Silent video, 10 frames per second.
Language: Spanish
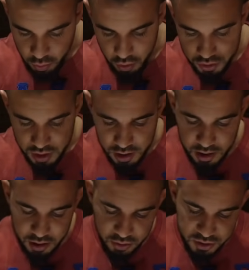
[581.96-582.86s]
Uno es
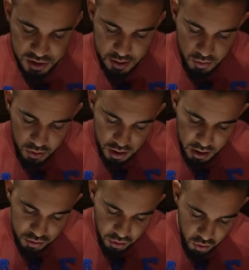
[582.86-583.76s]
el con sésamo y
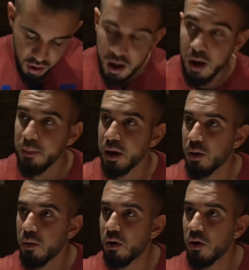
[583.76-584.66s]
el otro con cacao. Me
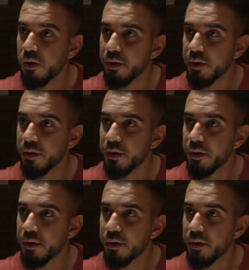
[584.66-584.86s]
como...